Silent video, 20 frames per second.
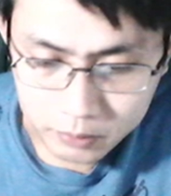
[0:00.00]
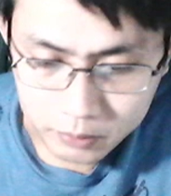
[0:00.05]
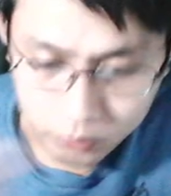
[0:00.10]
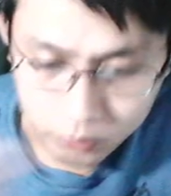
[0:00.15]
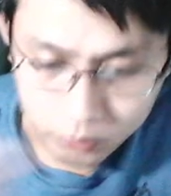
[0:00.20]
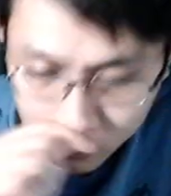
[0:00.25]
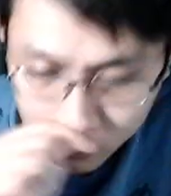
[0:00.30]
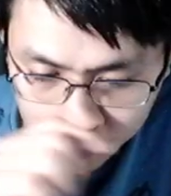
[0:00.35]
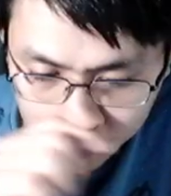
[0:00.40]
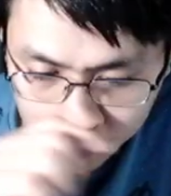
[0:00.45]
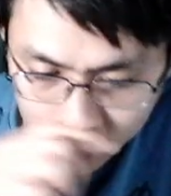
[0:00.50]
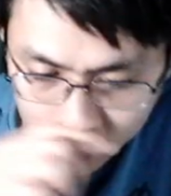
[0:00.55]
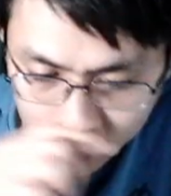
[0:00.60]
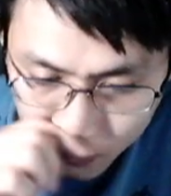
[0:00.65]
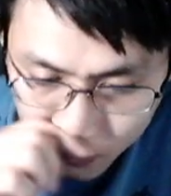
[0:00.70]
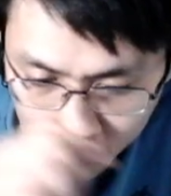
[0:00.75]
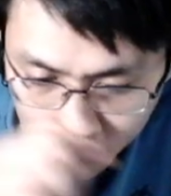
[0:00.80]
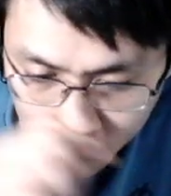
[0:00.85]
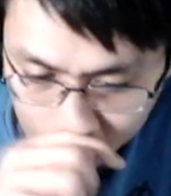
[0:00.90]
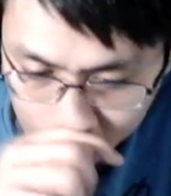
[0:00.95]
po dito. Pindutin
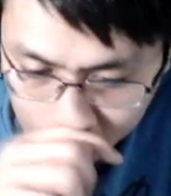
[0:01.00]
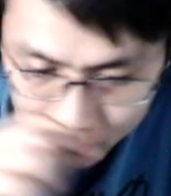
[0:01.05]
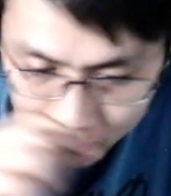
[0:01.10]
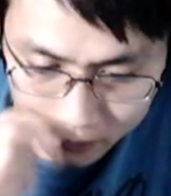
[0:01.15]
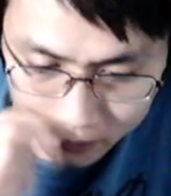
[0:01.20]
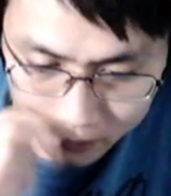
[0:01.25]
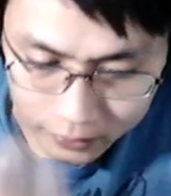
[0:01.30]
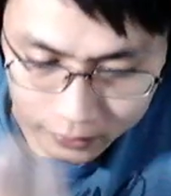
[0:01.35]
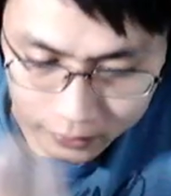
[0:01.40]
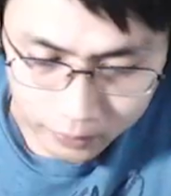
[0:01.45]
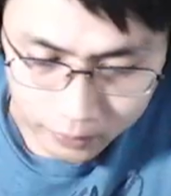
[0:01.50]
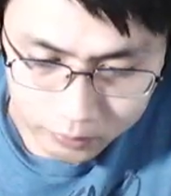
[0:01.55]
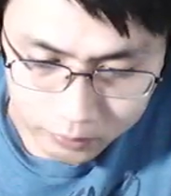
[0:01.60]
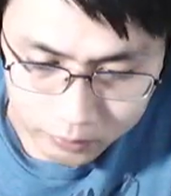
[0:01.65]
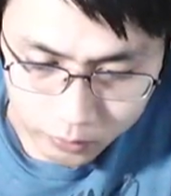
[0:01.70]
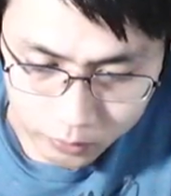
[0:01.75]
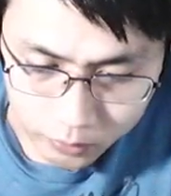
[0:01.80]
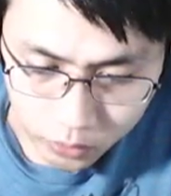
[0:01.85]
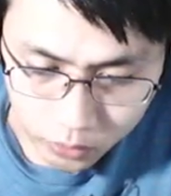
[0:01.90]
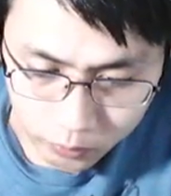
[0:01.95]
po natin. Tapos
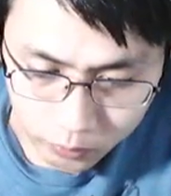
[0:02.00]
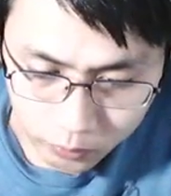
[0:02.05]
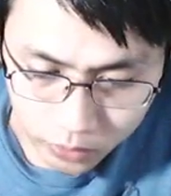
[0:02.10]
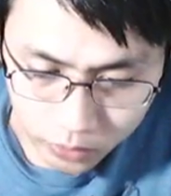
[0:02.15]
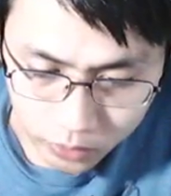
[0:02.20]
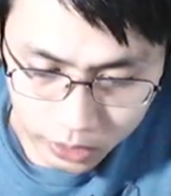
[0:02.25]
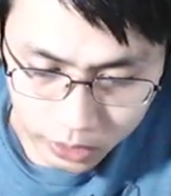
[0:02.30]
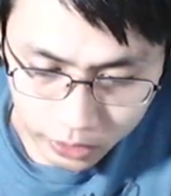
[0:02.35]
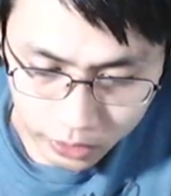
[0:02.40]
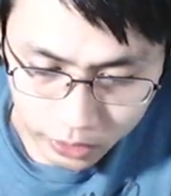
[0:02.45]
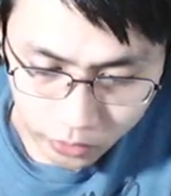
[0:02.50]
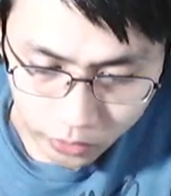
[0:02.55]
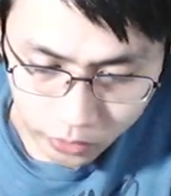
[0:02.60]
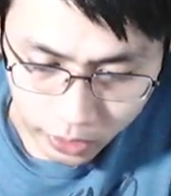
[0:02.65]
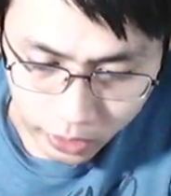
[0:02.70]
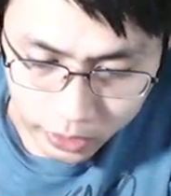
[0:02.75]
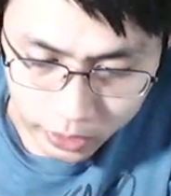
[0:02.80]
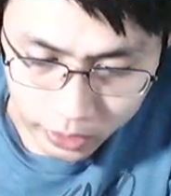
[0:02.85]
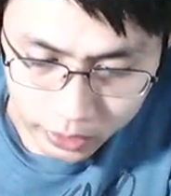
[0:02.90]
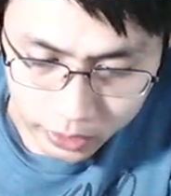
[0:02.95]
pindutin po natin yung
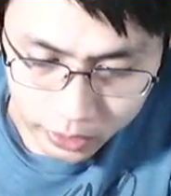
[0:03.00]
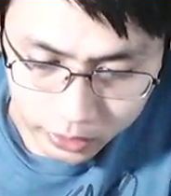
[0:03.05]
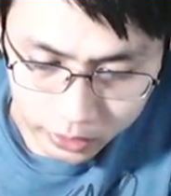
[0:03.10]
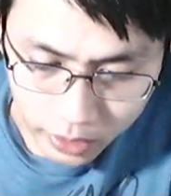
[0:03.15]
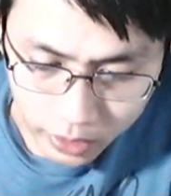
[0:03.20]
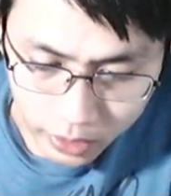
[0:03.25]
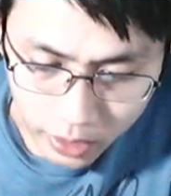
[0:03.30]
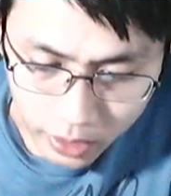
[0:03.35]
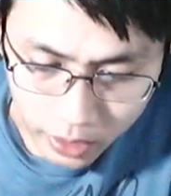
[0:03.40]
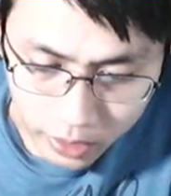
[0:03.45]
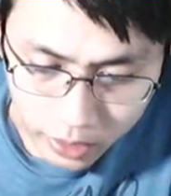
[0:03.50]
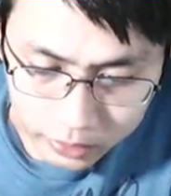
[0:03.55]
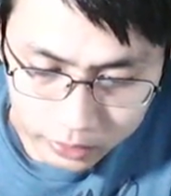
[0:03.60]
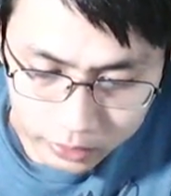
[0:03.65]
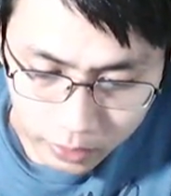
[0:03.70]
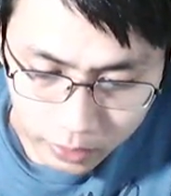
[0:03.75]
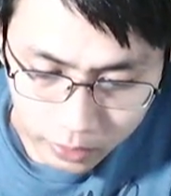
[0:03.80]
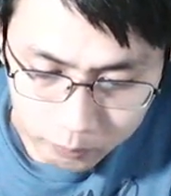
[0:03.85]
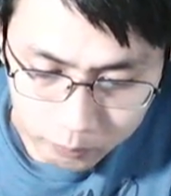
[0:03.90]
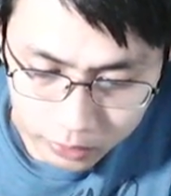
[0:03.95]
edit
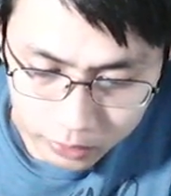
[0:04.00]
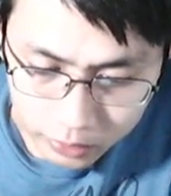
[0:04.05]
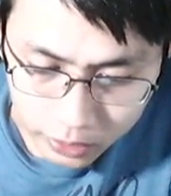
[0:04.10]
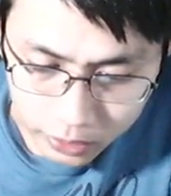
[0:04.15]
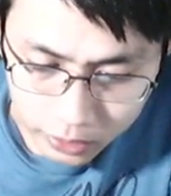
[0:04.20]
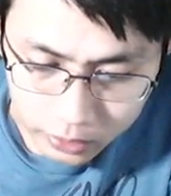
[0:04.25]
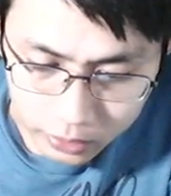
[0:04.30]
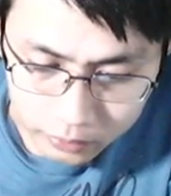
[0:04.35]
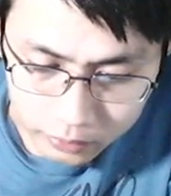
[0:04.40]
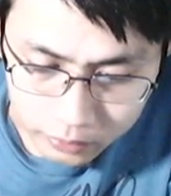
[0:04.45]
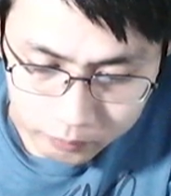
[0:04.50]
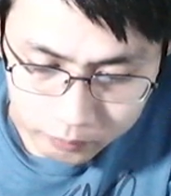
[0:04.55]
thumbnail.